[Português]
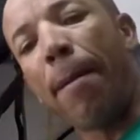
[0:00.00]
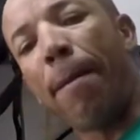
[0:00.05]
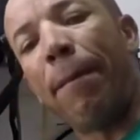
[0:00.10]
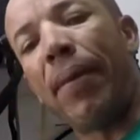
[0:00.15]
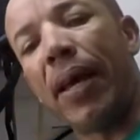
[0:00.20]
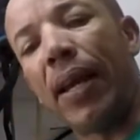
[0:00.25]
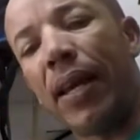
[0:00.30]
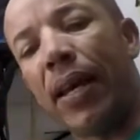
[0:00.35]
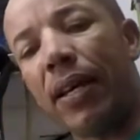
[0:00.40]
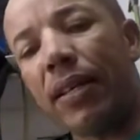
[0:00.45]

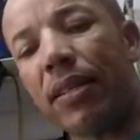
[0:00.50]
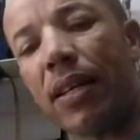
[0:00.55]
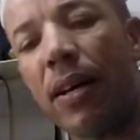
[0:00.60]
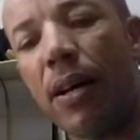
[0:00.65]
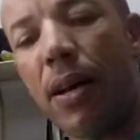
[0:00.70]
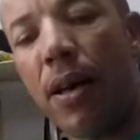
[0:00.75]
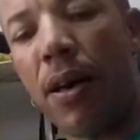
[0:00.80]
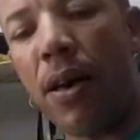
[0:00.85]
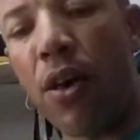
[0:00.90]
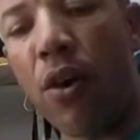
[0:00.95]
Beleza?
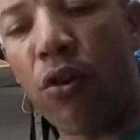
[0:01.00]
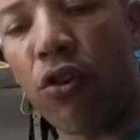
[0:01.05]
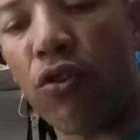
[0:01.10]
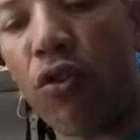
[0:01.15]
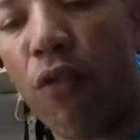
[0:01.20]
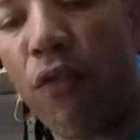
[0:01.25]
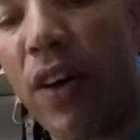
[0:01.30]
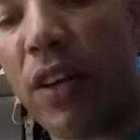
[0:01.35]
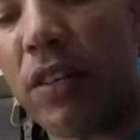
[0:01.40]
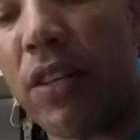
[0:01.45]
Eu
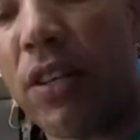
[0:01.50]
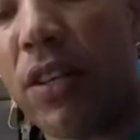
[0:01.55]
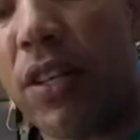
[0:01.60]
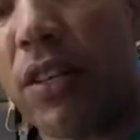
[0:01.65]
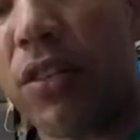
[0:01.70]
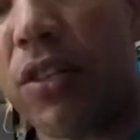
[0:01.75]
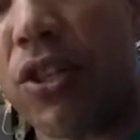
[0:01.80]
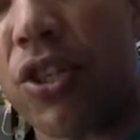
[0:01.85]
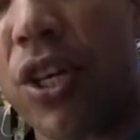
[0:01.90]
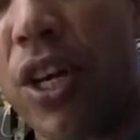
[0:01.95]
estou fazendo
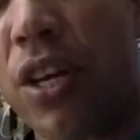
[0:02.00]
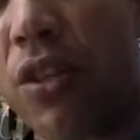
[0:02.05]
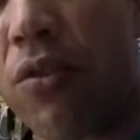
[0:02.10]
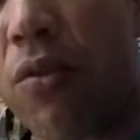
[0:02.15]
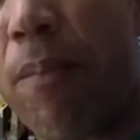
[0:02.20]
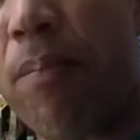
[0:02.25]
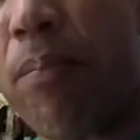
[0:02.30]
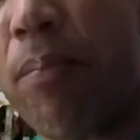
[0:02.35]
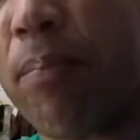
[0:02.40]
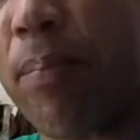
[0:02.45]
desse jeito
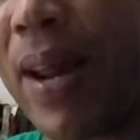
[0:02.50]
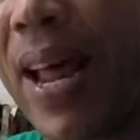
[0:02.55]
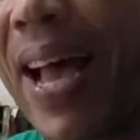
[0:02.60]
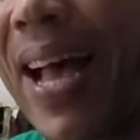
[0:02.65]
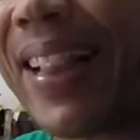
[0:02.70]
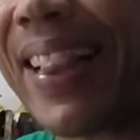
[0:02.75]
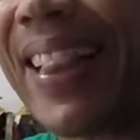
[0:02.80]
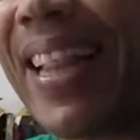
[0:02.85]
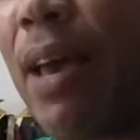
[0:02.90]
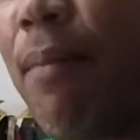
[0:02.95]
para
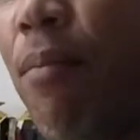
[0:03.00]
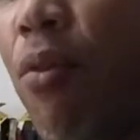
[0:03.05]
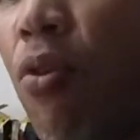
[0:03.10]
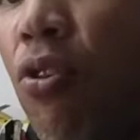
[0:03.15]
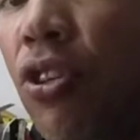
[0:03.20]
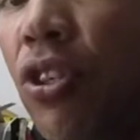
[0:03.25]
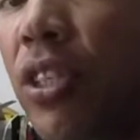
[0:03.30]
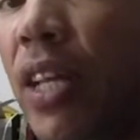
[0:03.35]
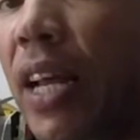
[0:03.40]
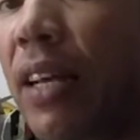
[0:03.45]

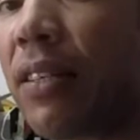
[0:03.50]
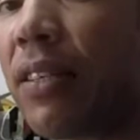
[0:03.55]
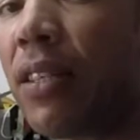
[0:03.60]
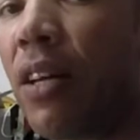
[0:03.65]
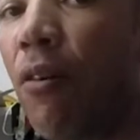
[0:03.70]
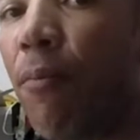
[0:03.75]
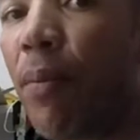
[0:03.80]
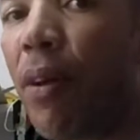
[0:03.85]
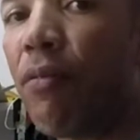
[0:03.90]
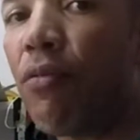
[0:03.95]

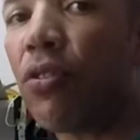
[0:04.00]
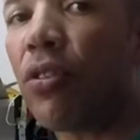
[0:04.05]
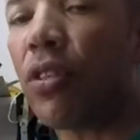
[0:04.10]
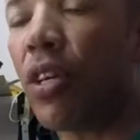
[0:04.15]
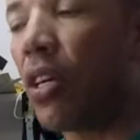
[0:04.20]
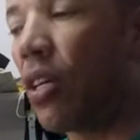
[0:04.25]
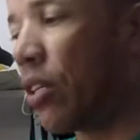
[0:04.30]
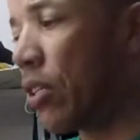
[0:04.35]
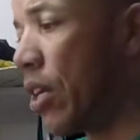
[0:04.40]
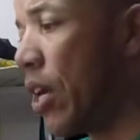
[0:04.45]
demonstração para
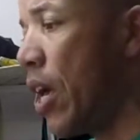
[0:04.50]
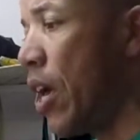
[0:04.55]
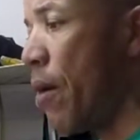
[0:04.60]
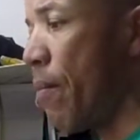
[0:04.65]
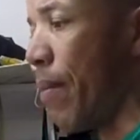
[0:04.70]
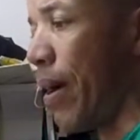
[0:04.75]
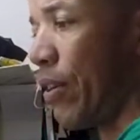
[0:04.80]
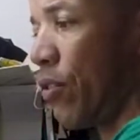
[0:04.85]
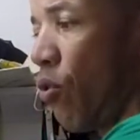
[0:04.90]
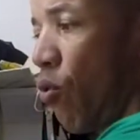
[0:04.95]
vocês,
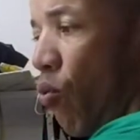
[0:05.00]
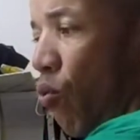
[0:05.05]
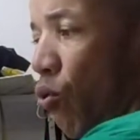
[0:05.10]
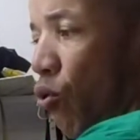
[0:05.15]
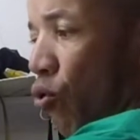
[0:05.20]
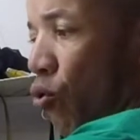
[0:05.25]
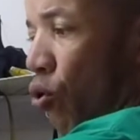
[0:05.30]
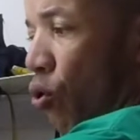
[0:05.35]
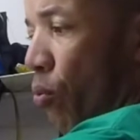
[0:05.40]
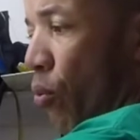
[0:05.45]
mas eu
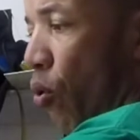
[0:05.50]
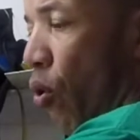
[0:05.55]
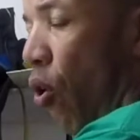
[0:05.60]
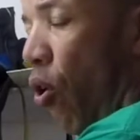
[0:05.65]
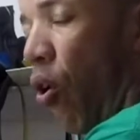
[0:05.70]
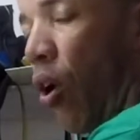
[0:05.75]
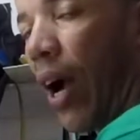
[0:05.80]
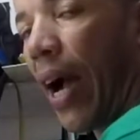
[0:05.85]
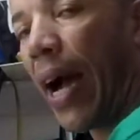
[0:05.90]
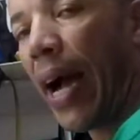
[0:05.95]
costumo
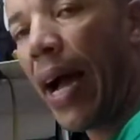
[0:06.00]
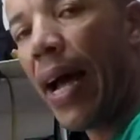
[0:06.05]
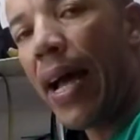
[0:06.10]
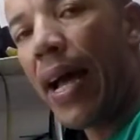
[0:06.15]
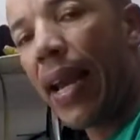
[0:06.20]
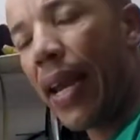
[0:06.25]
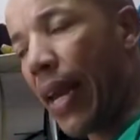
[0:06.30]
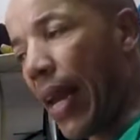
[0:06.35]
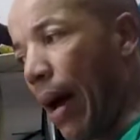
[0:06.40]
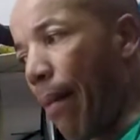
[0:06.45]
colocar
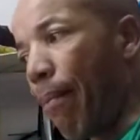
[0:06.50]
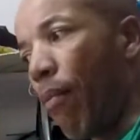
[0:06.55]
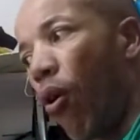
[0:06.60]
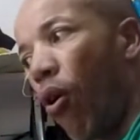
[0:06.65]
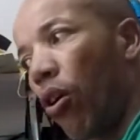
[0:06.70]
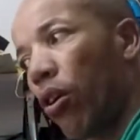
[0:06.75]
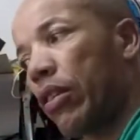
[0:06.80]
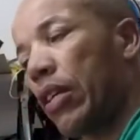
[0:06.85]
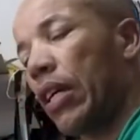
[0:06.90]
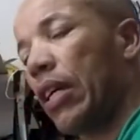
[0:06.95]
na
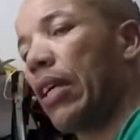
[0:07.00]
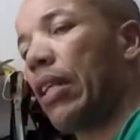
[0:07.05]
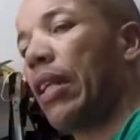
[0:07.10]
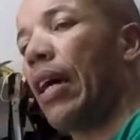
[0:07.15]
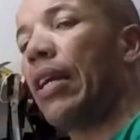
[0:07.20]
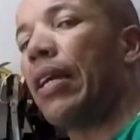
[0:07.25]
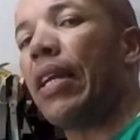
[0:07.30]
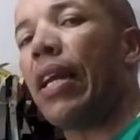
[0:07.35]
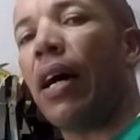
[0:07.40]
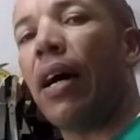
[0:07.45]
moça que está
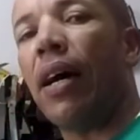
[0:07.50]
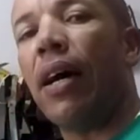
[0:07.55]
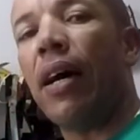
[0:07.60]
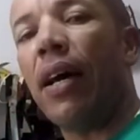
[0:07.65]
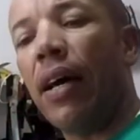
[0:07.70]
ali na,